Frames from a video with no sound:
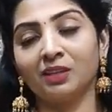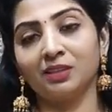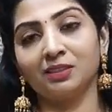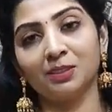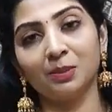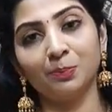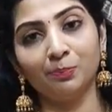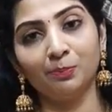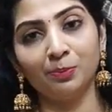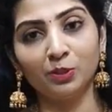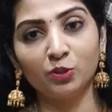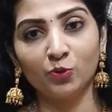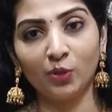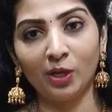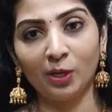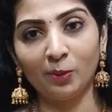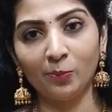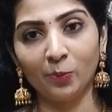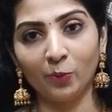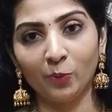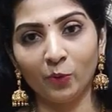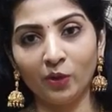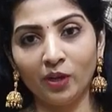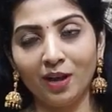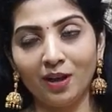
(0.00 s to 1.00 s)
சிம்பிள்
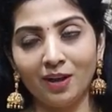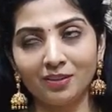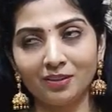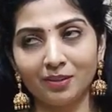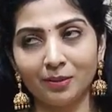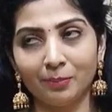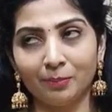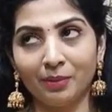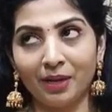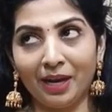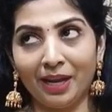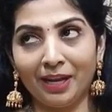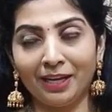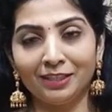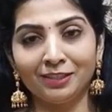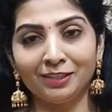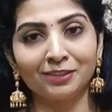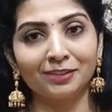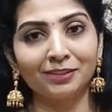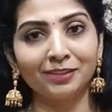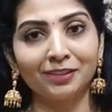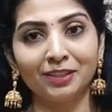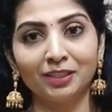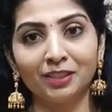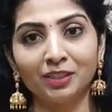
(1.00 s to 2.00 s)
ஜுவல் போடலாம் அந்த
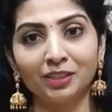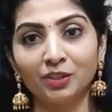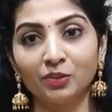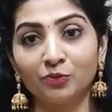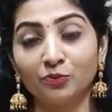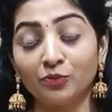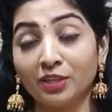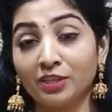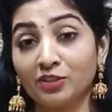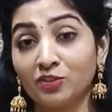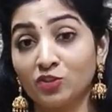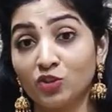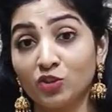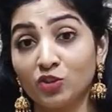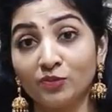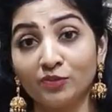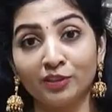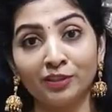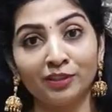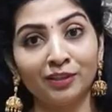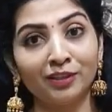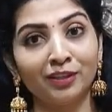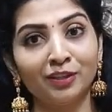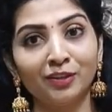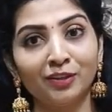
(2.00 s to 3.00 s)
பிரைட்டர்
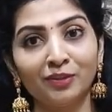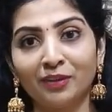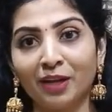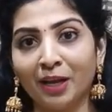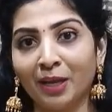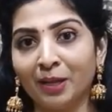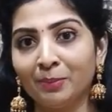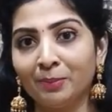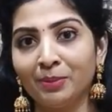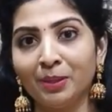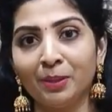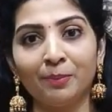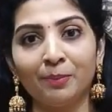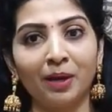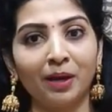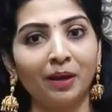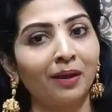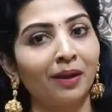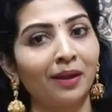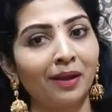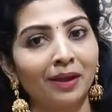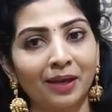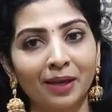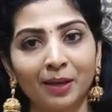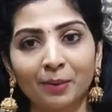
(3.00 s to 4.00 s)
ஃபெஸ்டிவல் வைப்ல
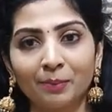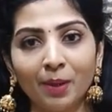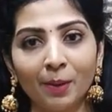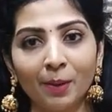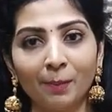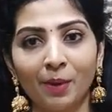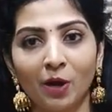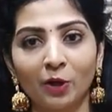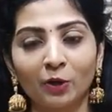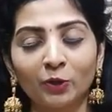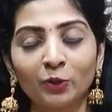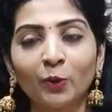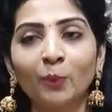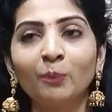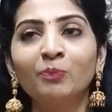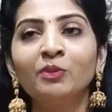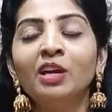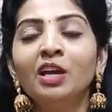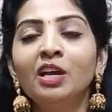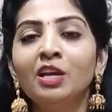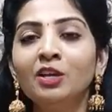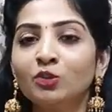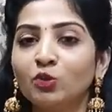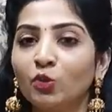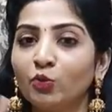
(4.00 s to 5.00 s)
மங்களகரமா பார்க்கணும்
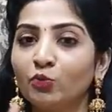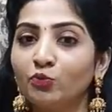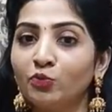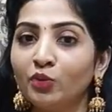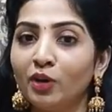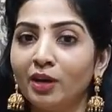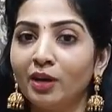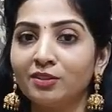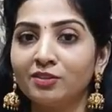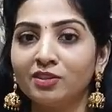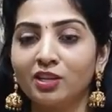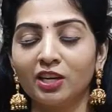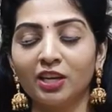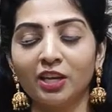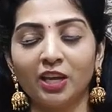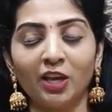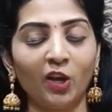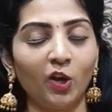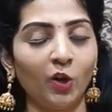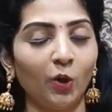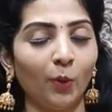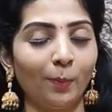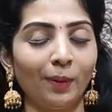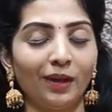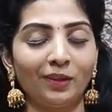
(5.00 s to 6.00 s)
ஸோ ஃபர்ஸ்ட் எனக்கு
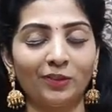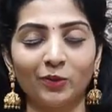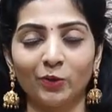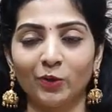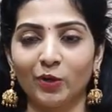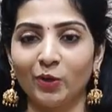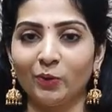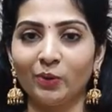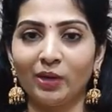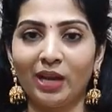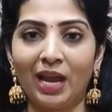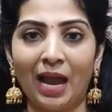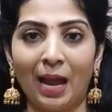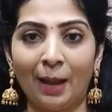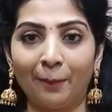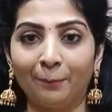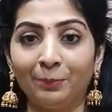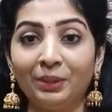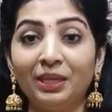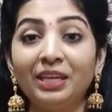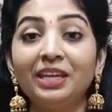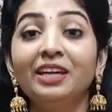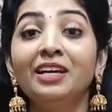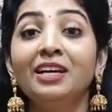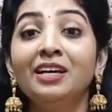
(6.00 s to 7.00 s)
எல்லோ பார்த்தோடனே ஒரு
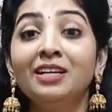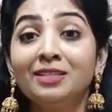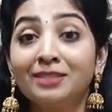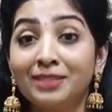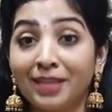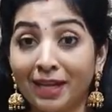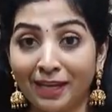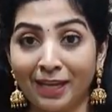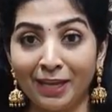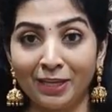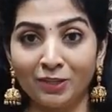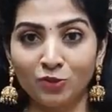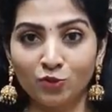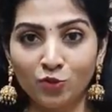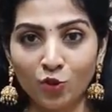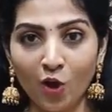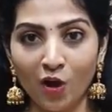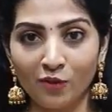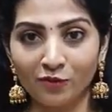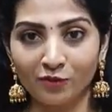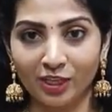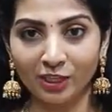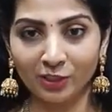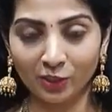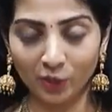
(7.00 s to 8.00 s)
ஹாப்பி செகண்ட்
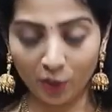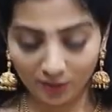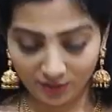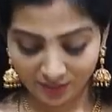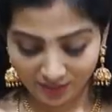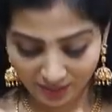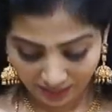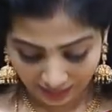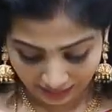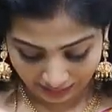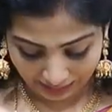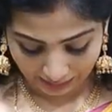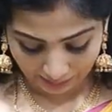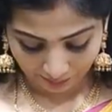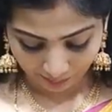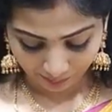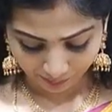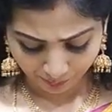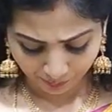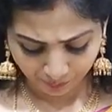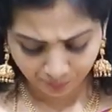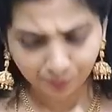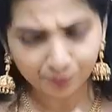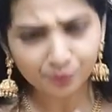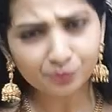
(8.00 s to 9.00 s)
சாஃப்ட் கட் ஆன் சில்க்
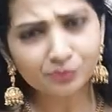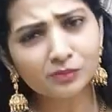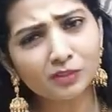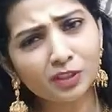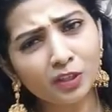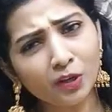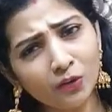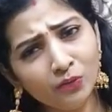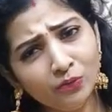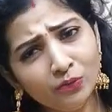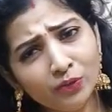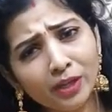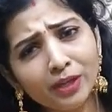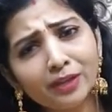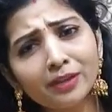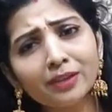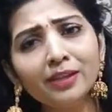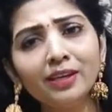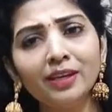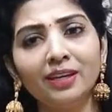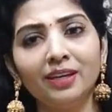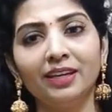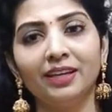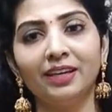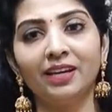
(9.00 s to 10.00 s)

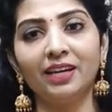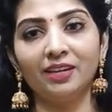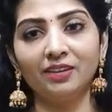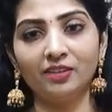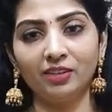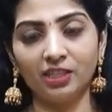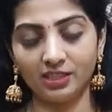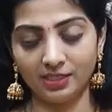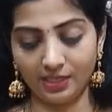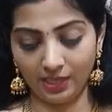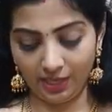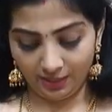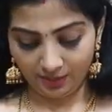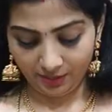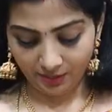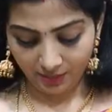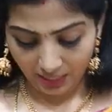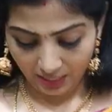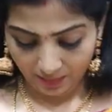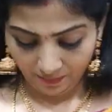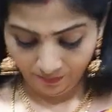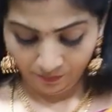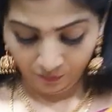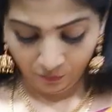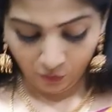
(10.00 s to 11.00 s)
வெரி எலிகன்ட் டிசைன்
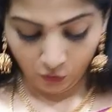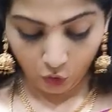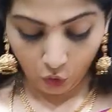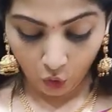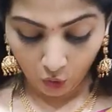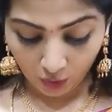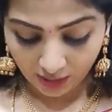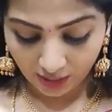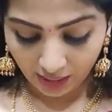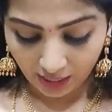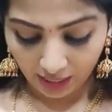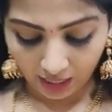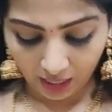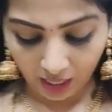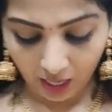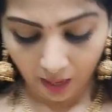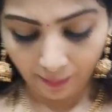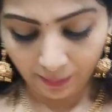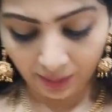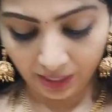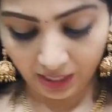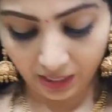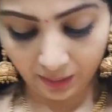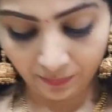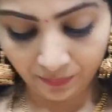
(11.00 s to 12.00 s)
சி க்ளோசரில்
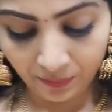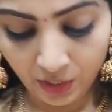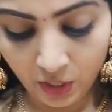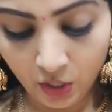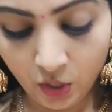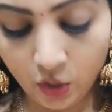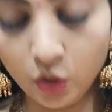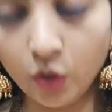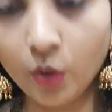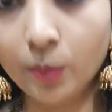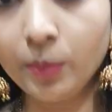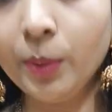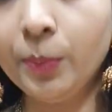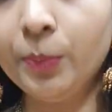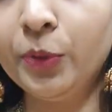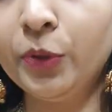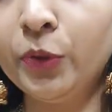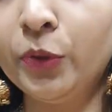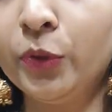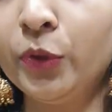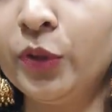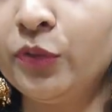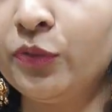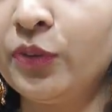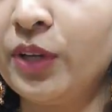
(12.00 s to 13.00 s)
காமிக்கிறேன் ரொம்ப
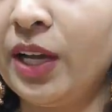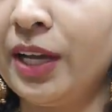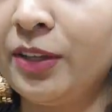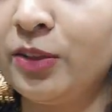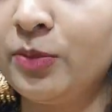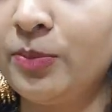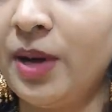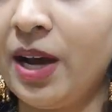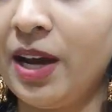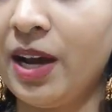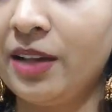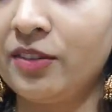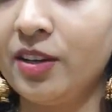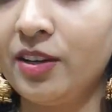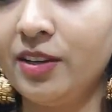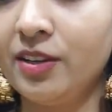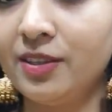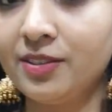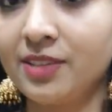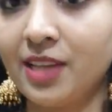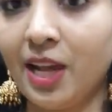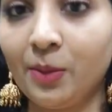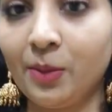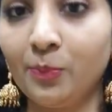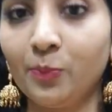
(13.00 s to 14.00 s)
பியூட்டிஃபுல்லாக இது மாதிரி
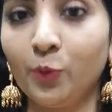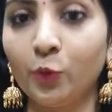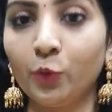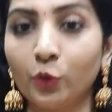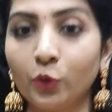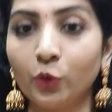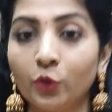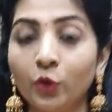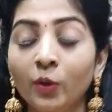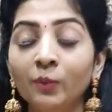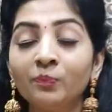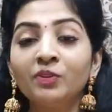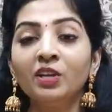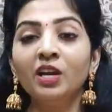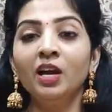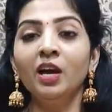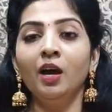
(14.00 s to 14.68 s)
டிசைன் போட்டிருக்கோம்